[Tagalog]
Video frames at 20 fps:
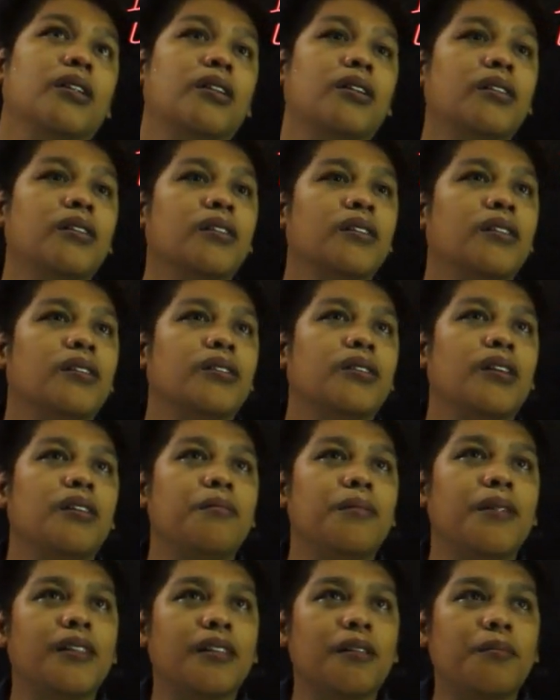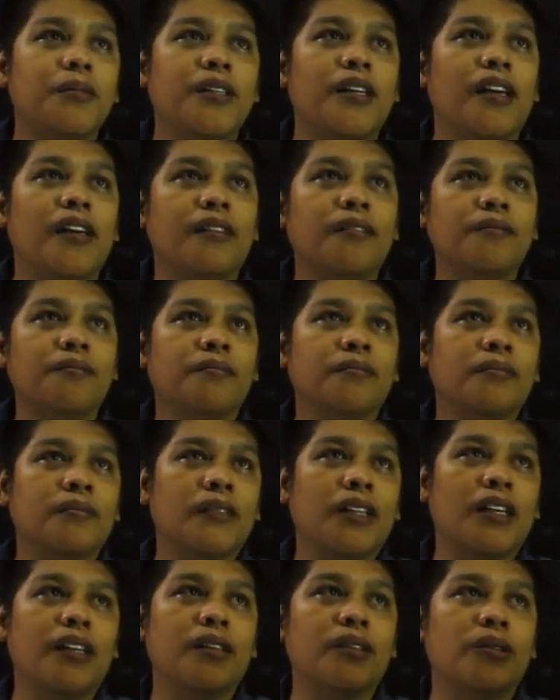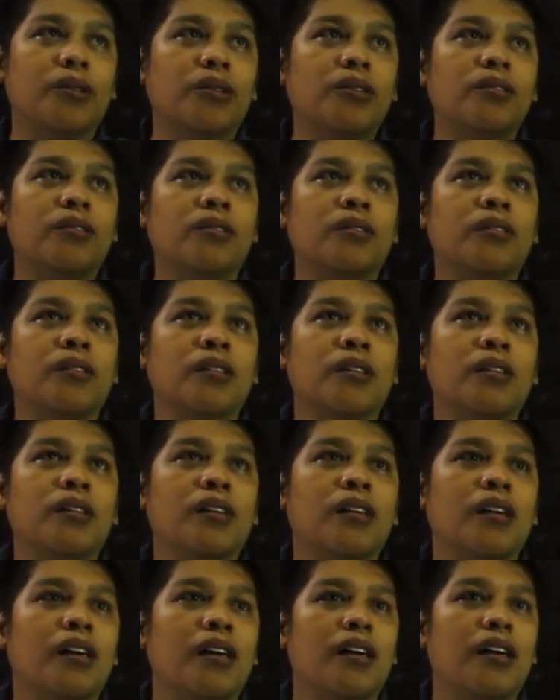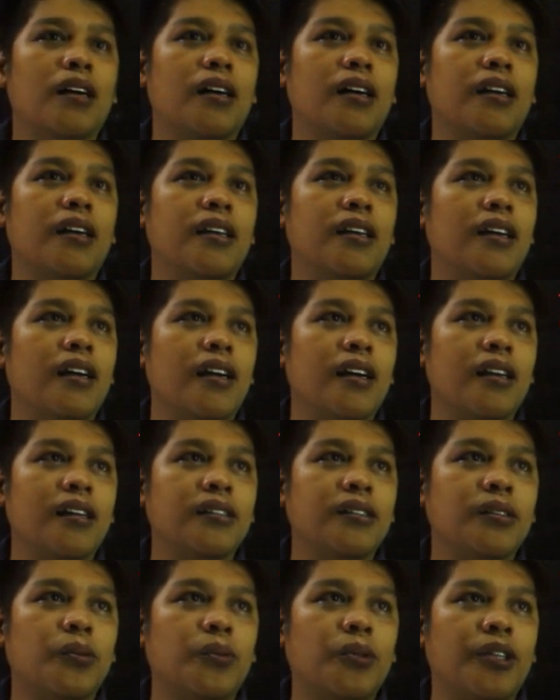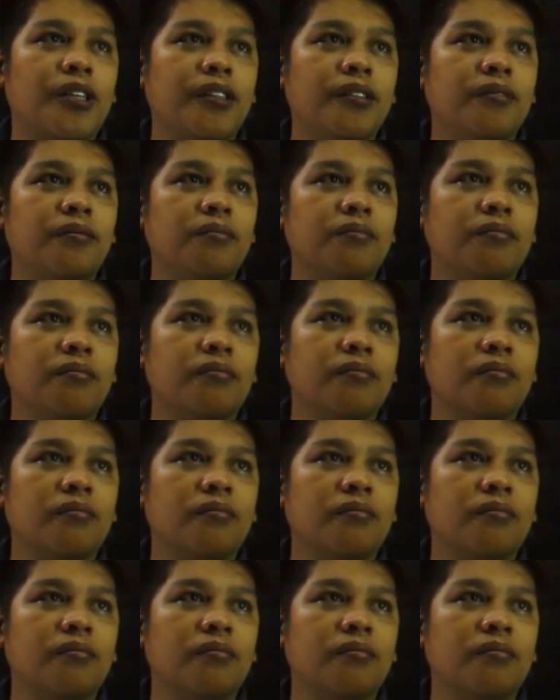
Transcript: No? So, ibig sabihin, ito ay x squared